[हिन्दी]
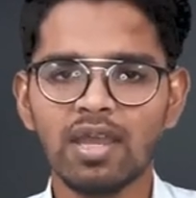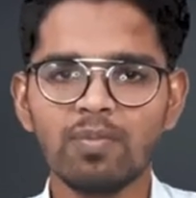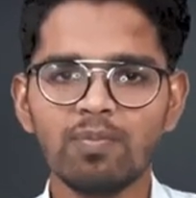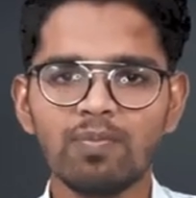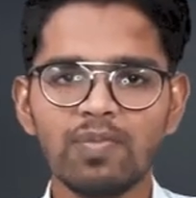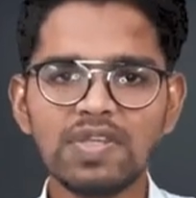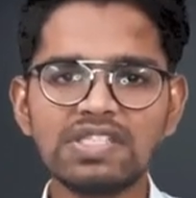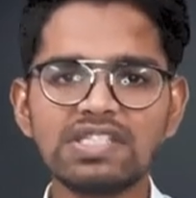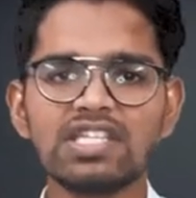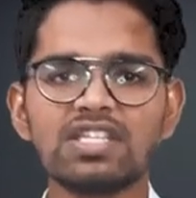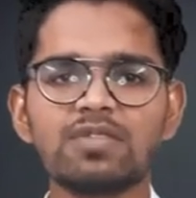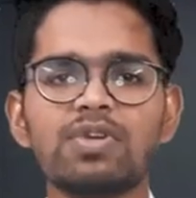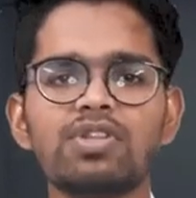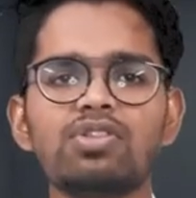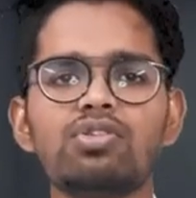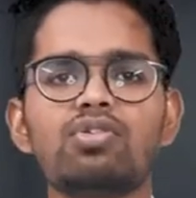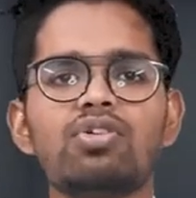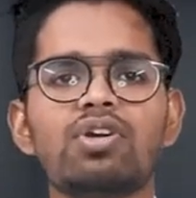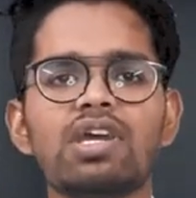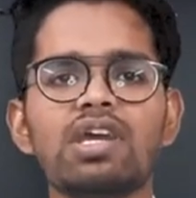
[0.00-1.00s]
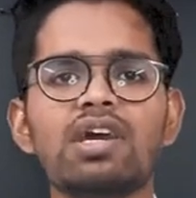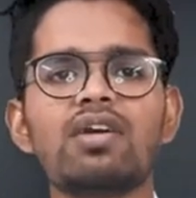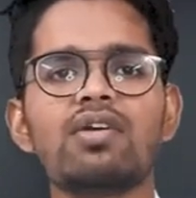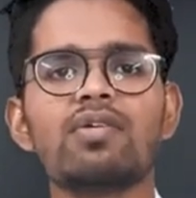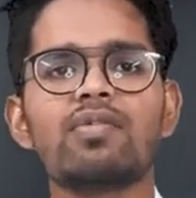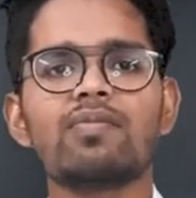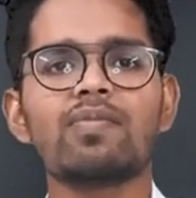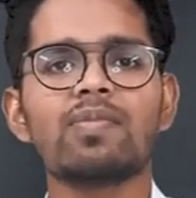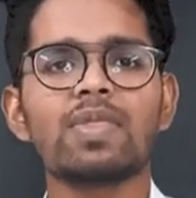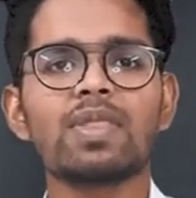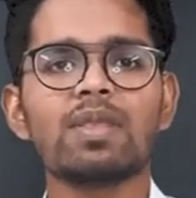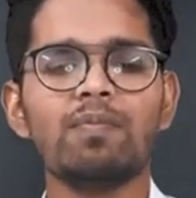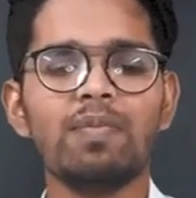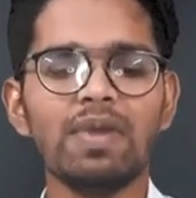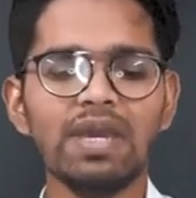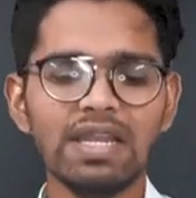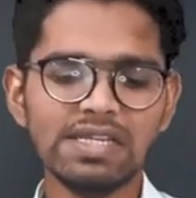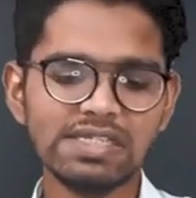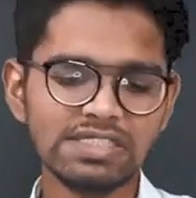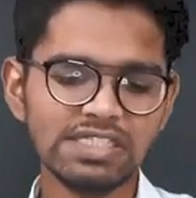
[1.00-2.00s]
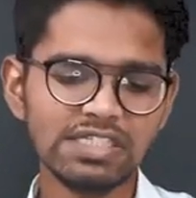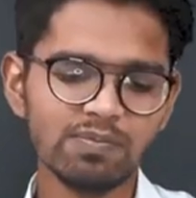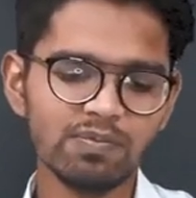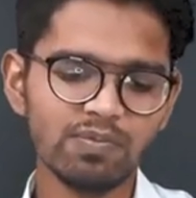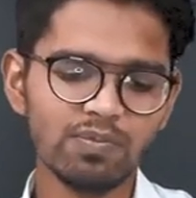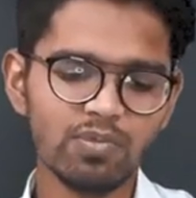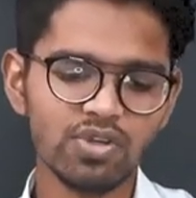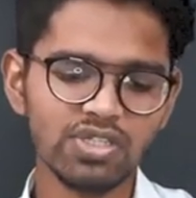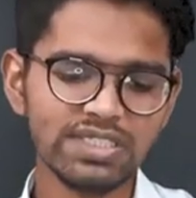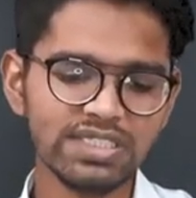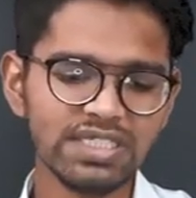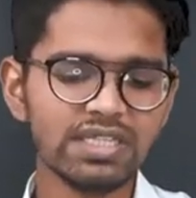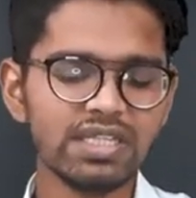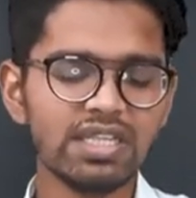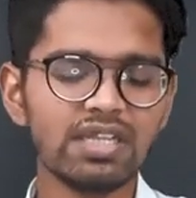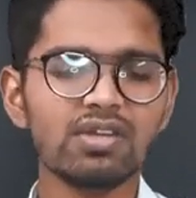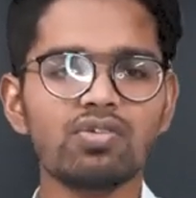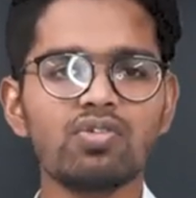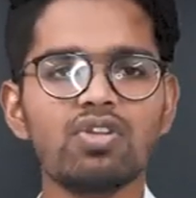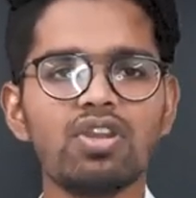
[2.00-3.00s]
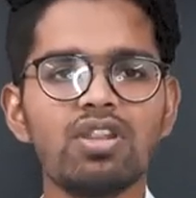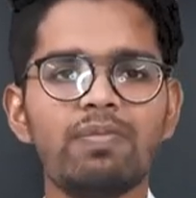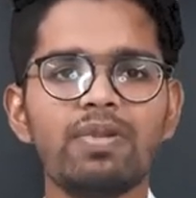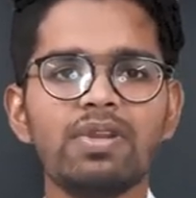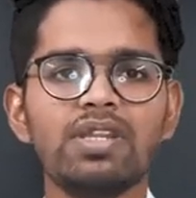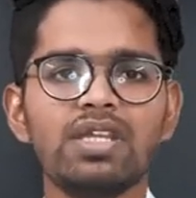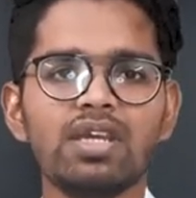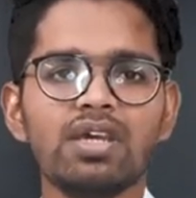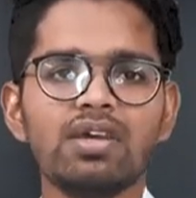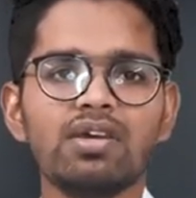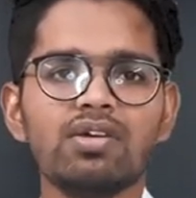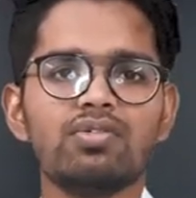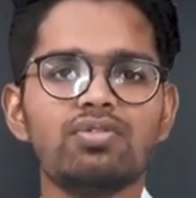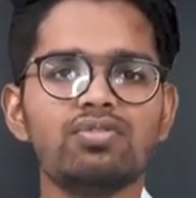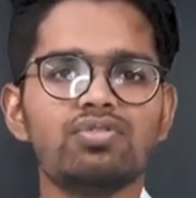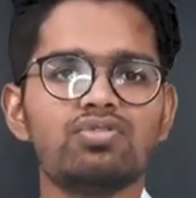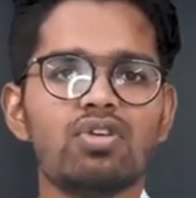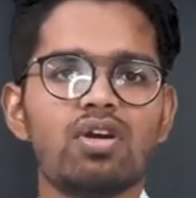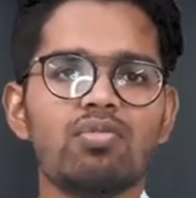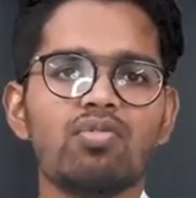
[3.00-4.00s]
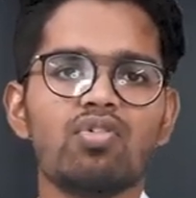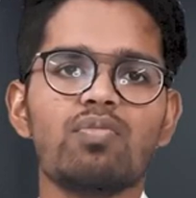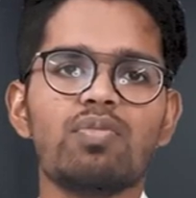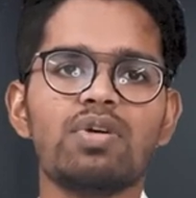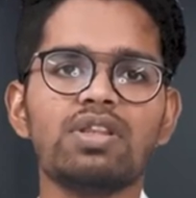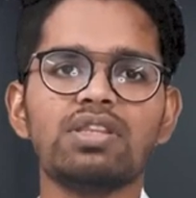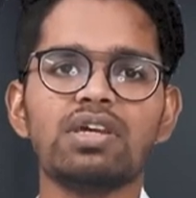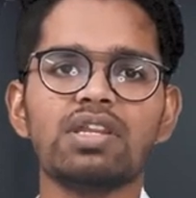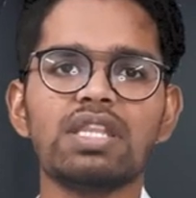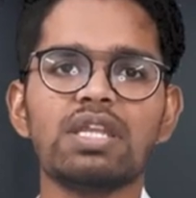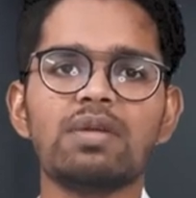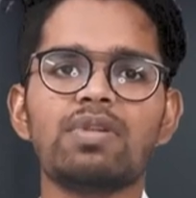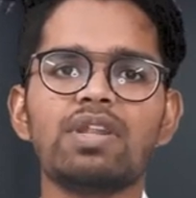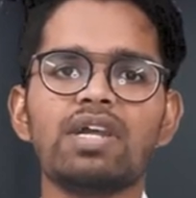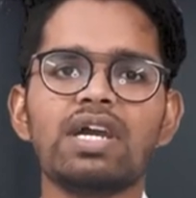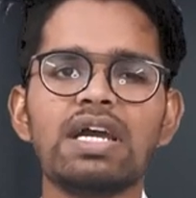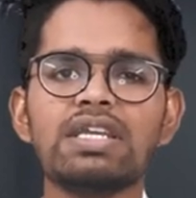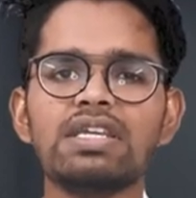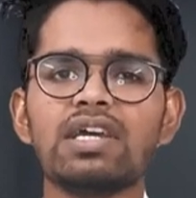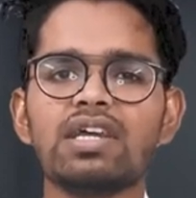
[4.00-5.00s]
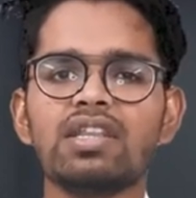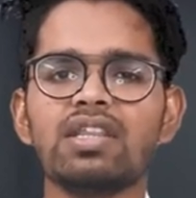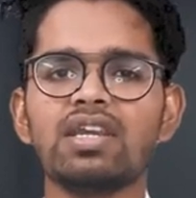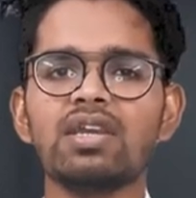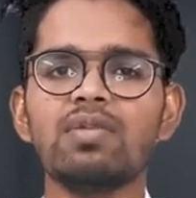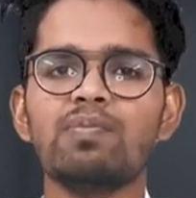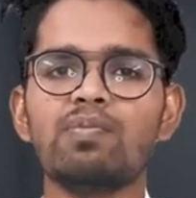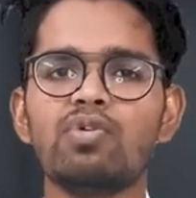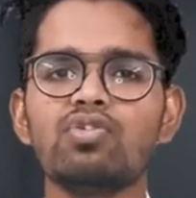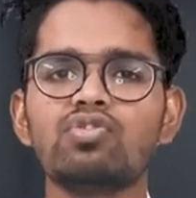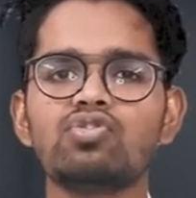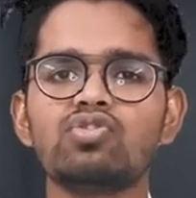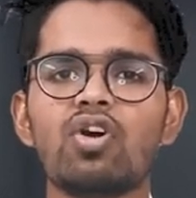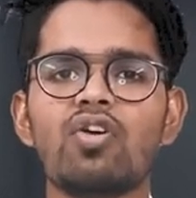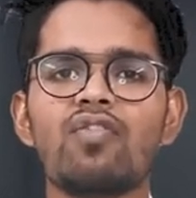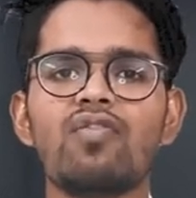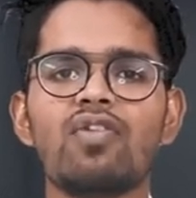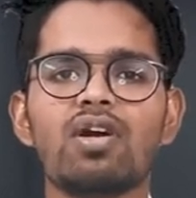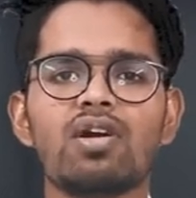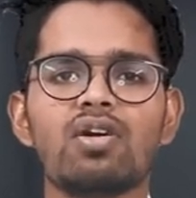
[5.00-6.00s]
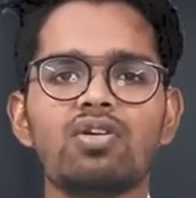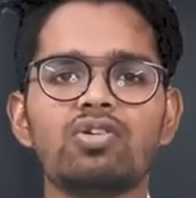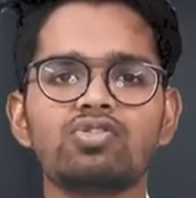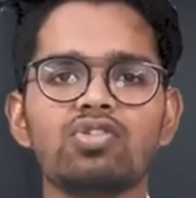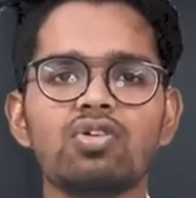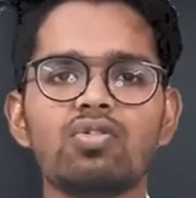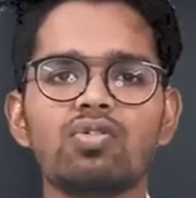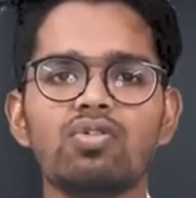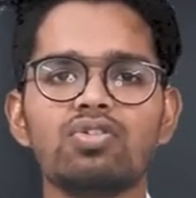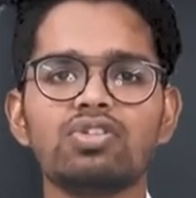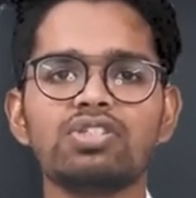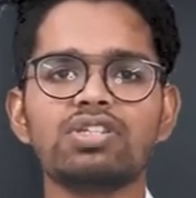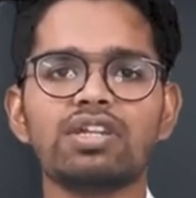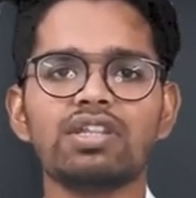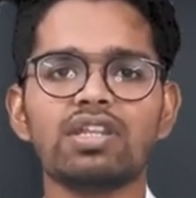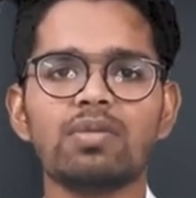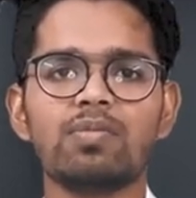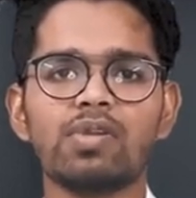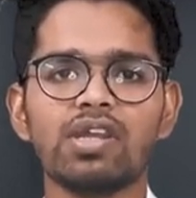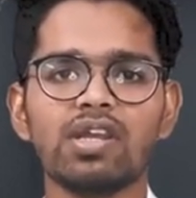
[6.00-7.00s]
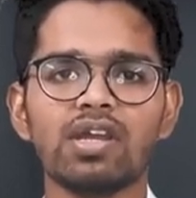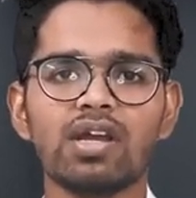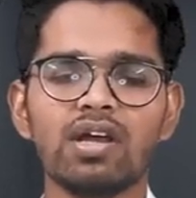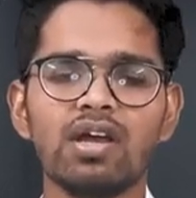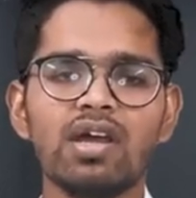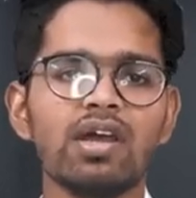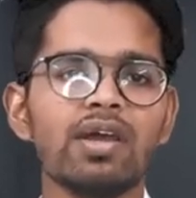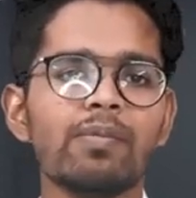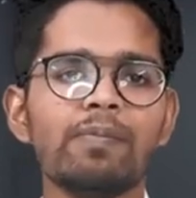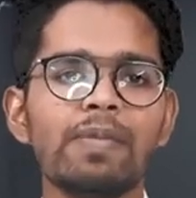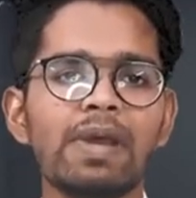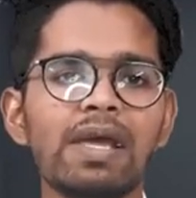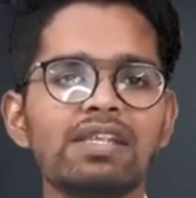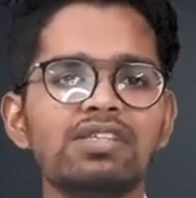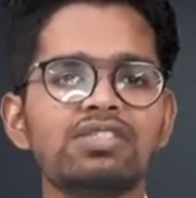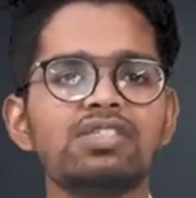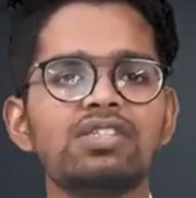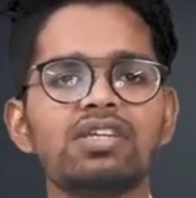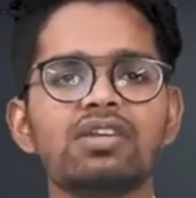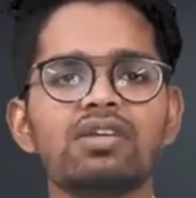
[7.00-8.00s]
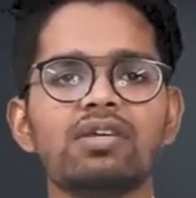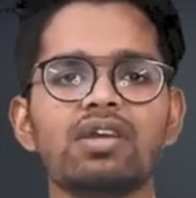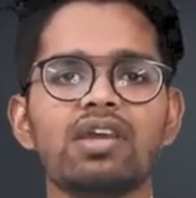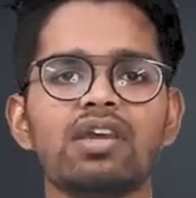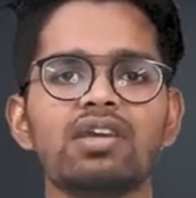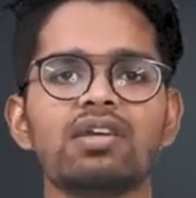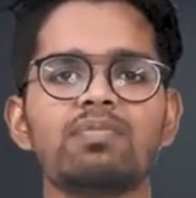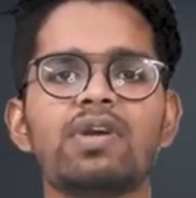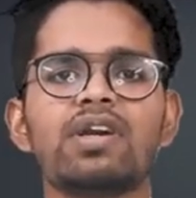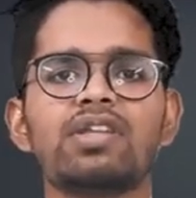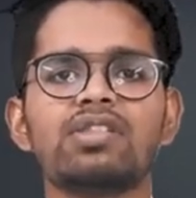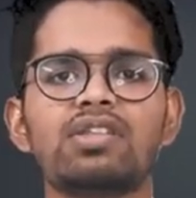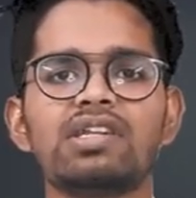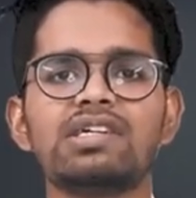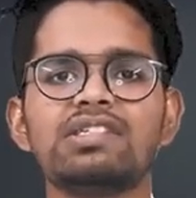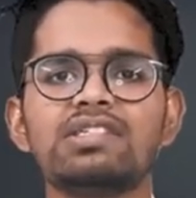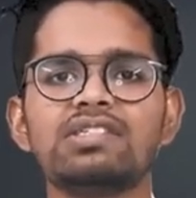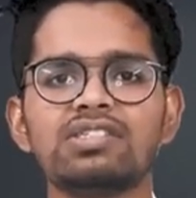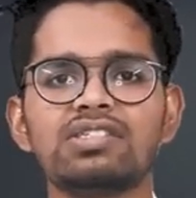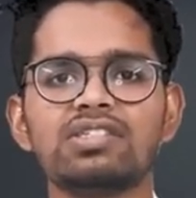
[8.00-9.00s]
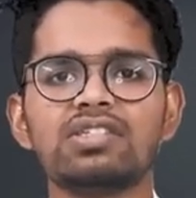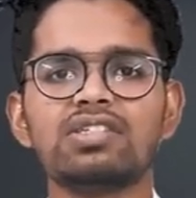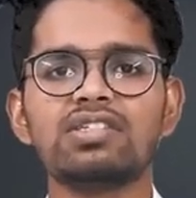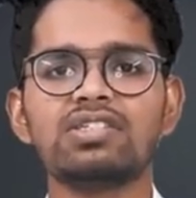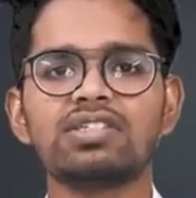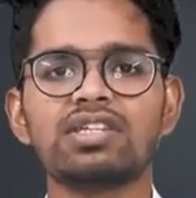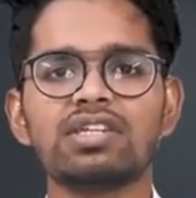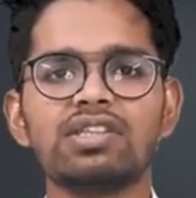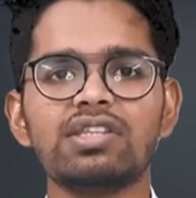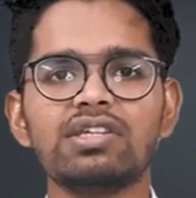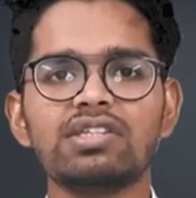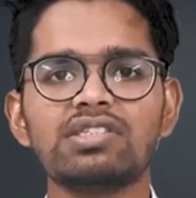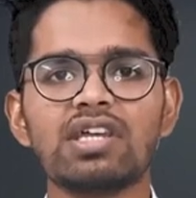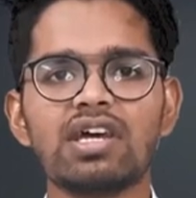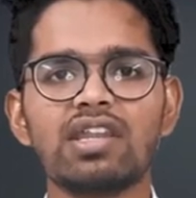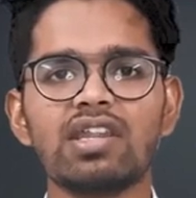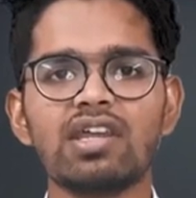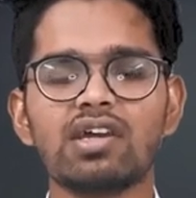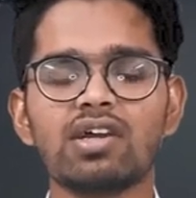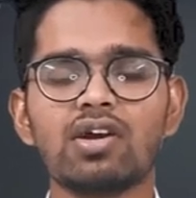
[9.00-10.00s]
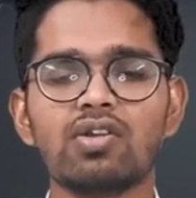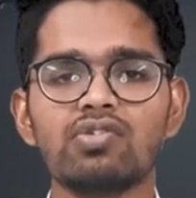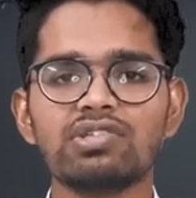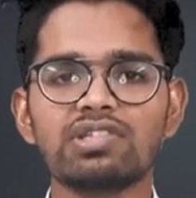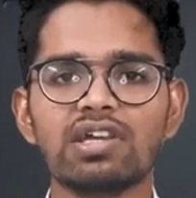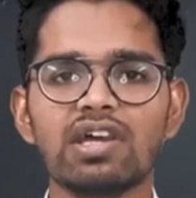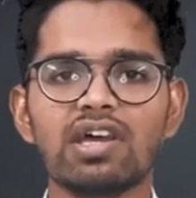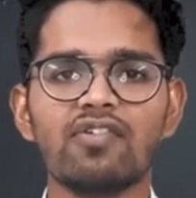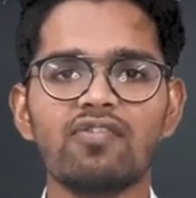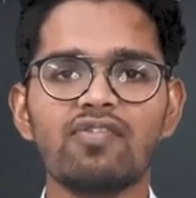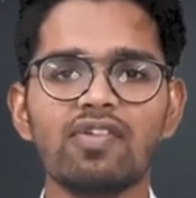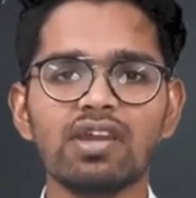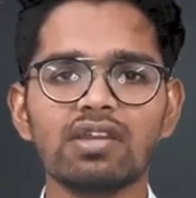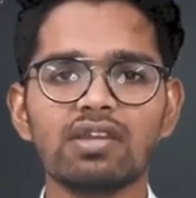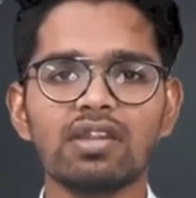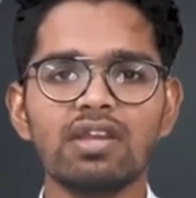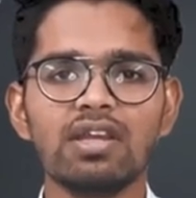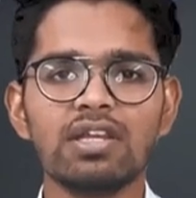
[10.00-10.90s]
बिजनेस बंद हो गया बैलेंस शीट बुक्स के अंदर खुली पड़ी है उसको आपको बंद करना पड़ेगा यानी कि बुक्स ऑफ अकाउंट्स को क्लोज करना पड़ेगा बैलेंस शीट एकमात्र ऐसी चीज़ है जिसके अंदर सारे अकाउंट्स का इफेक्ट